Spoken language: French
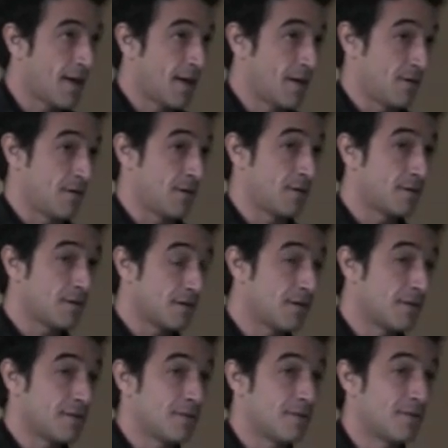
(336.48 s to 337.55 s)
Alors,
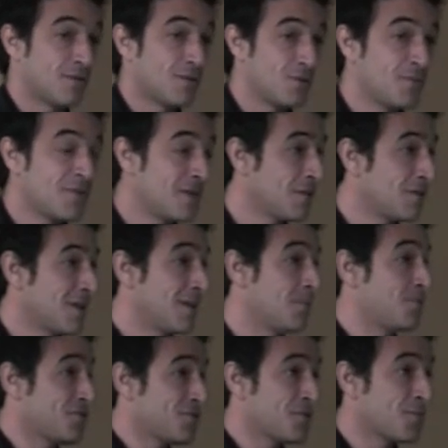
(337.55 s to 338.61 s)
le bilan, il est
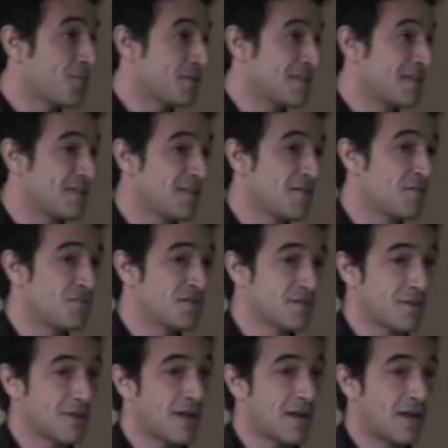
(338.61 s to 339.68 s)
plus que positif
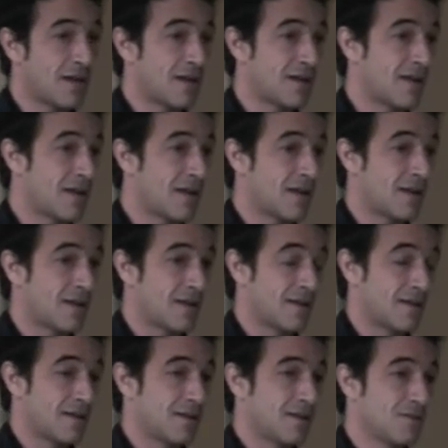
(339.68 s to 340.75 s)
puisque
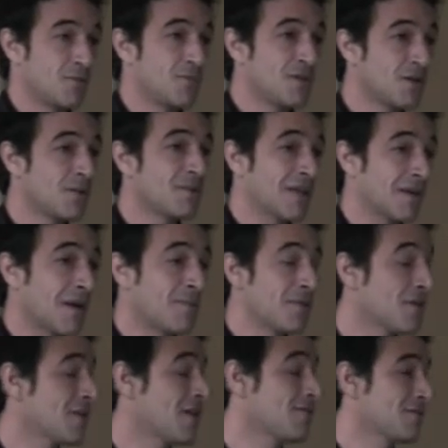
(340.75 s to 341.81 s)
le bilan a mis
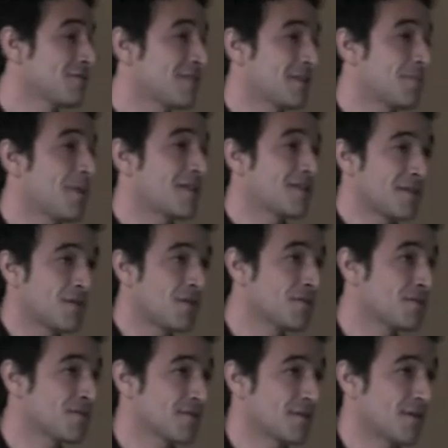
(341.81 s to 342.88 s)
en avant cette
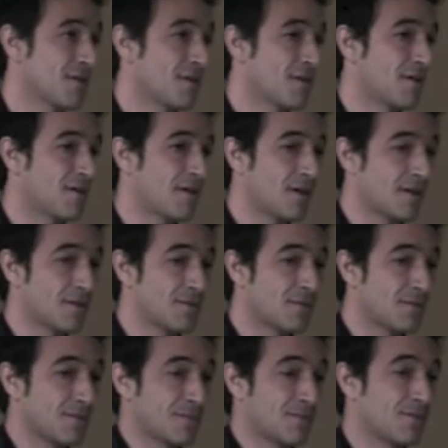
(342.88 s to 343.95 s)
pertinence euh,
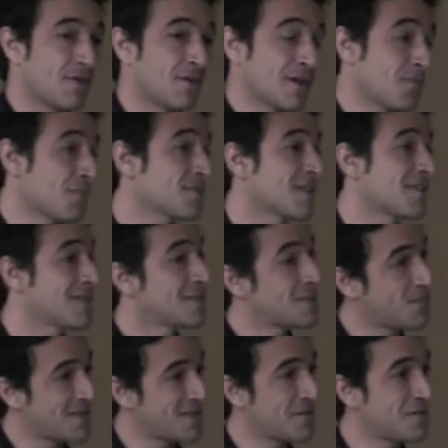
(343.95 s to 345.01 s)
de réponse à cette
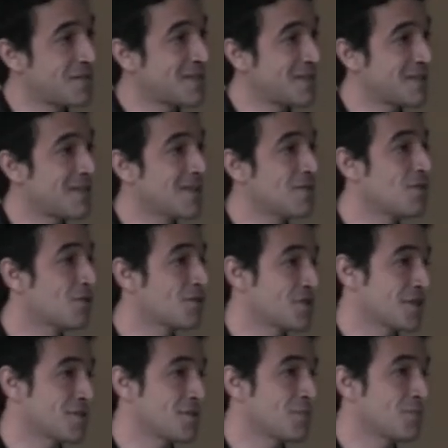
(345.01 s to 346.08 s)
spécificité de
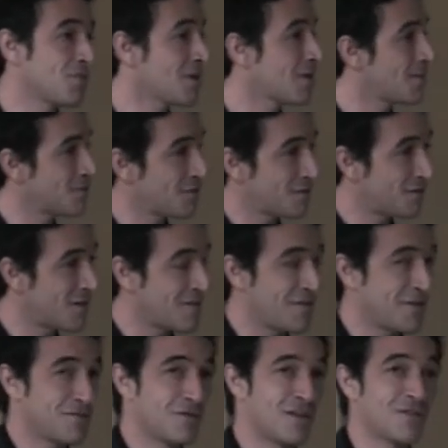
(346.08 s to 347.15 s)
recherche d'emploi, comme vous
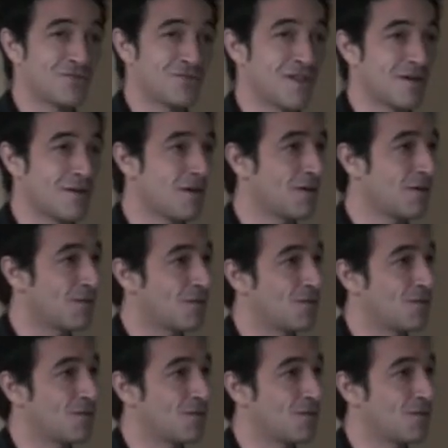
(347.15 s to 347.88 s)
l'avez évoqué tout à l'heure.